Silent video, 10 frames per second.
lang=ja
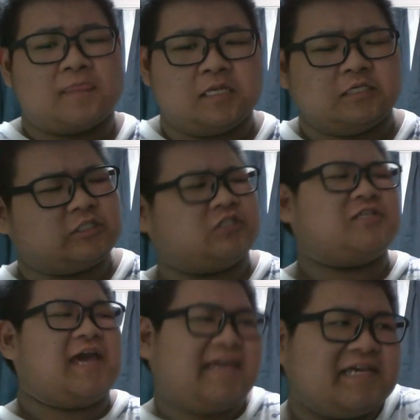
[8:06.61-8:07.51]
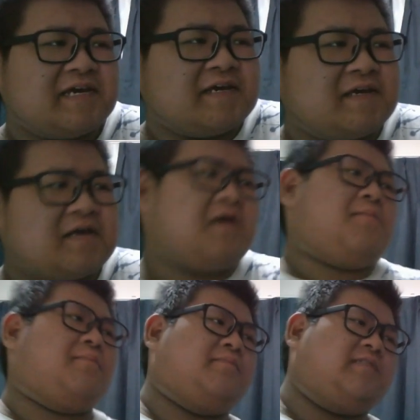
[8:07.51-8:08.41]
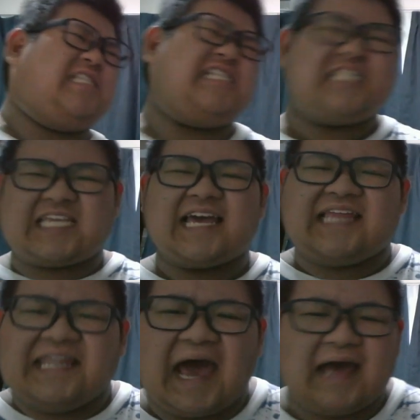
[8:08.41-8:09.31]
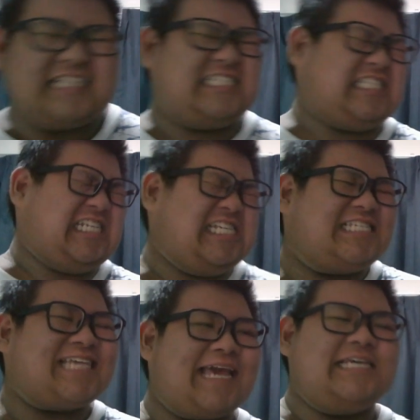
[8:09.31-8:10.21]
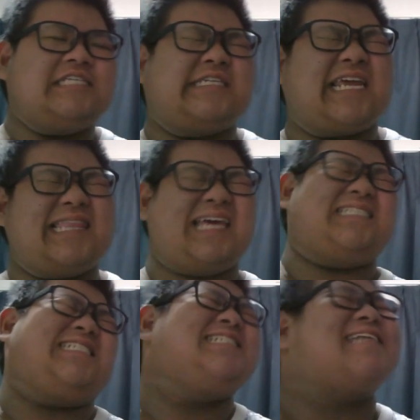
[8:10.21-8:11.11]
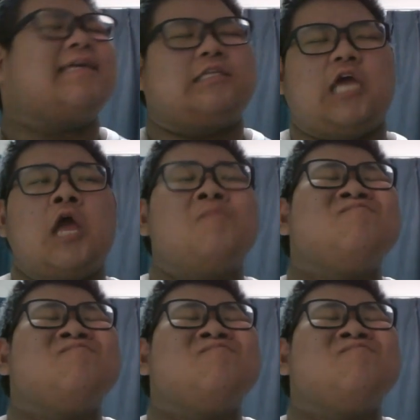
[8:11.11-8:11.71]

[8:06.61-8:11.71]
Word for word: うん、少ない。うん、小さいだな。小さい。言いづれんだよ、小さいって。